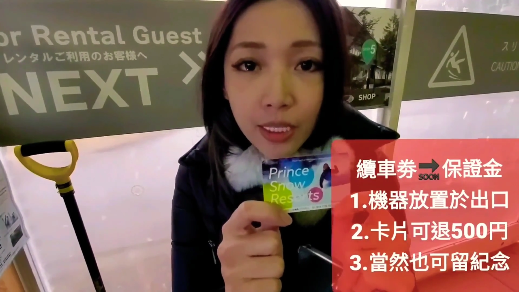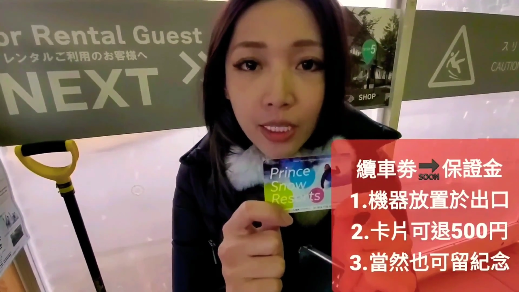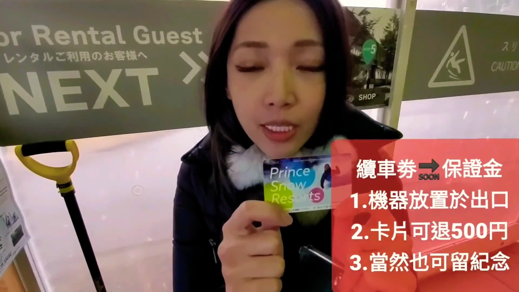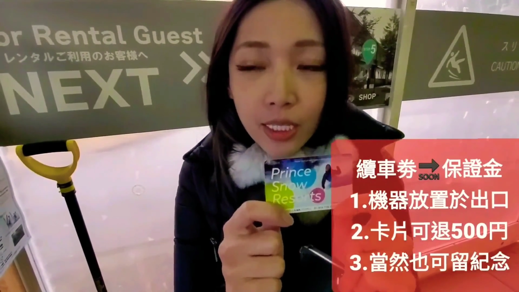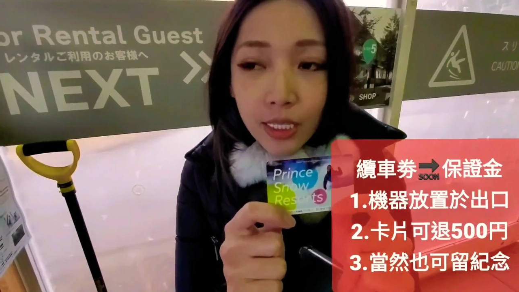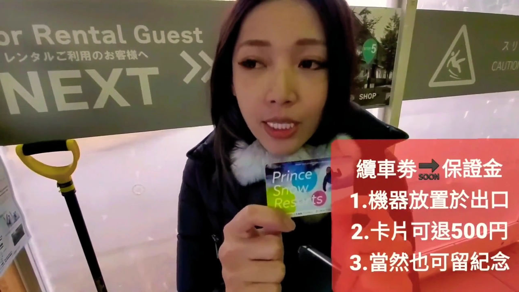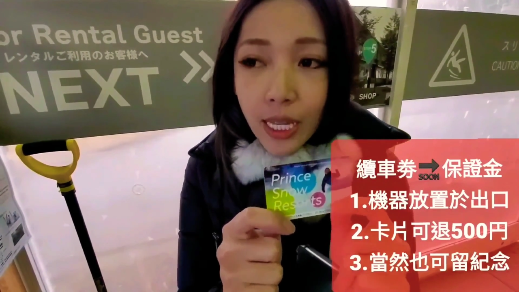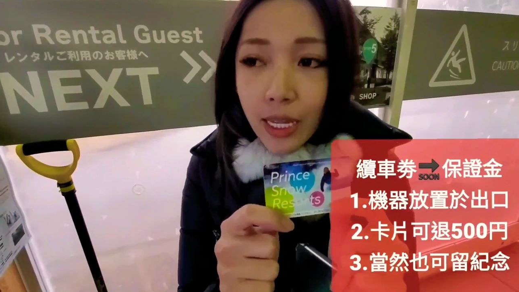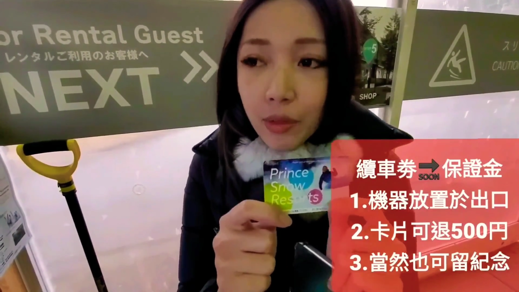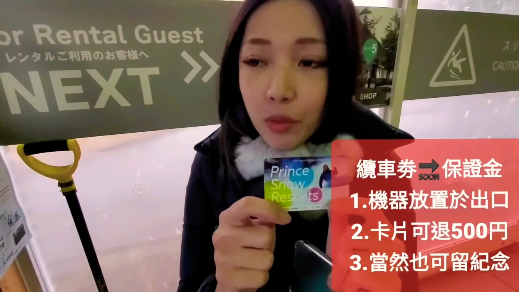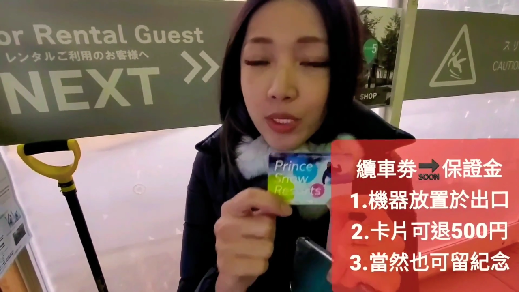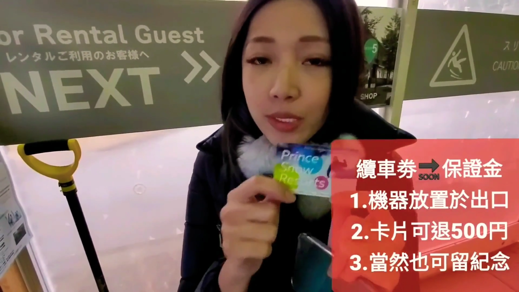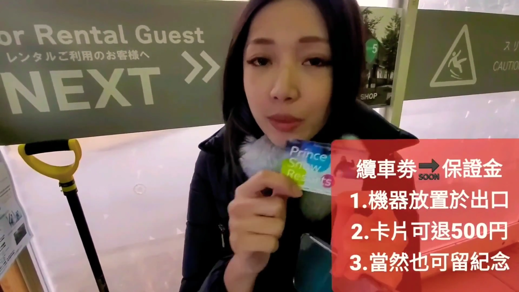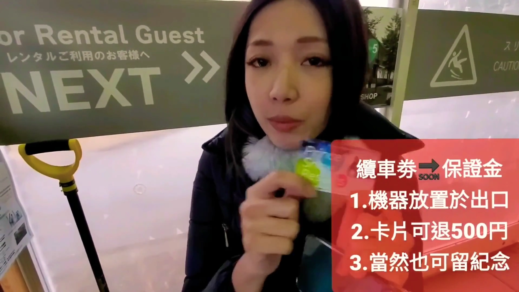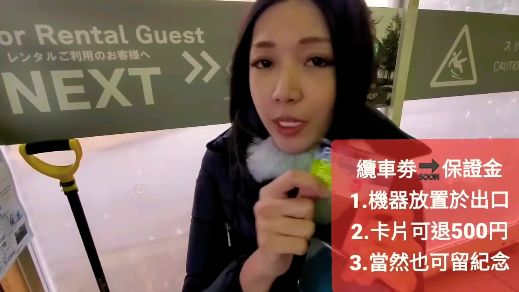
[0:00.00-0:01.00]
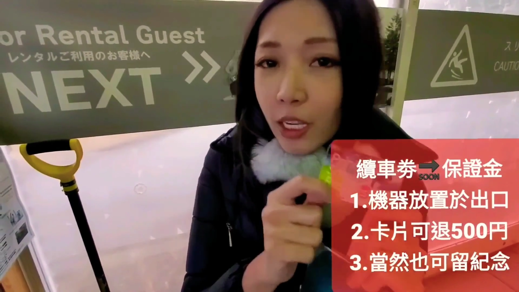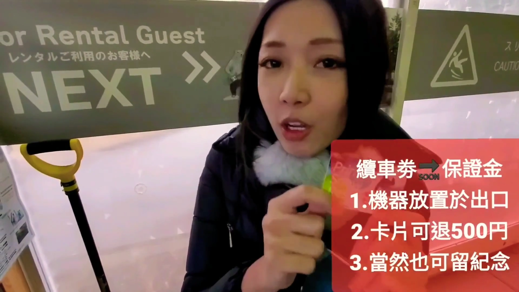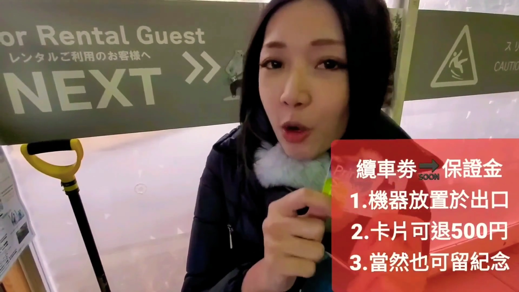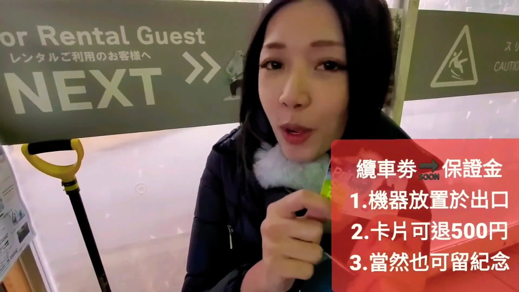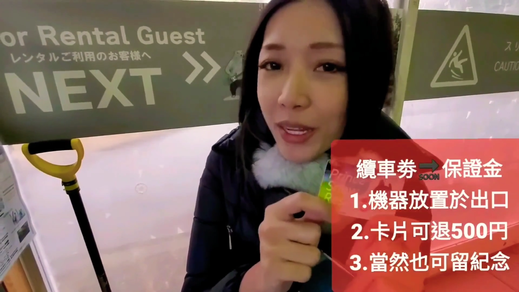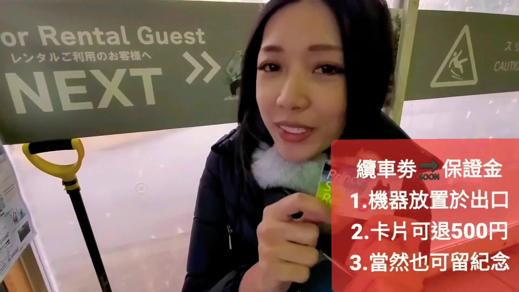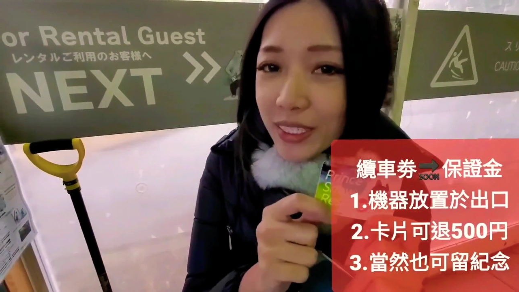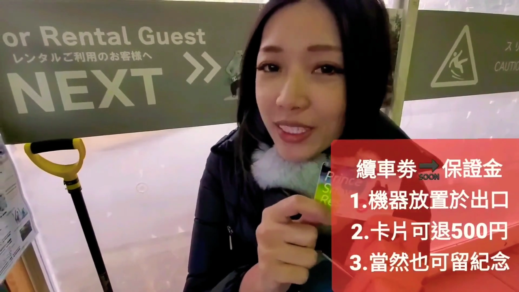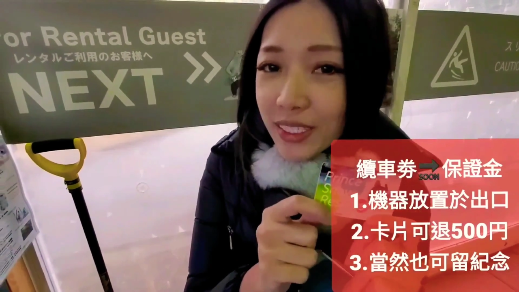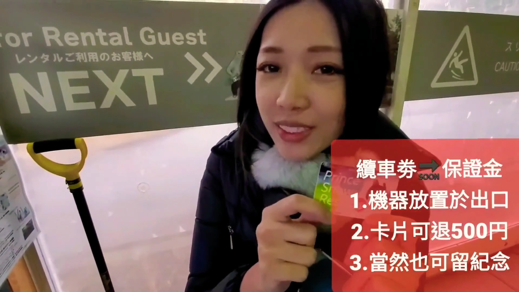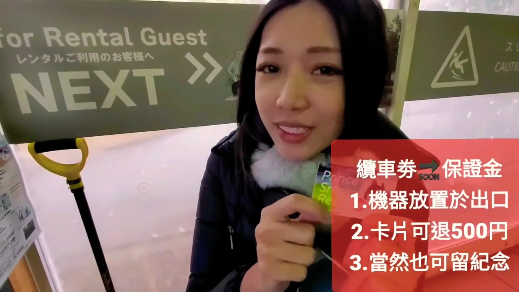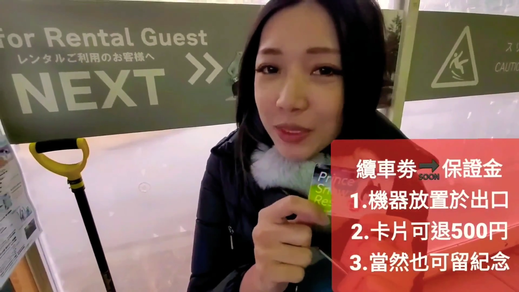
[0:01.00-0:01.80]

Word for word: 嗯，那为什么要还呢？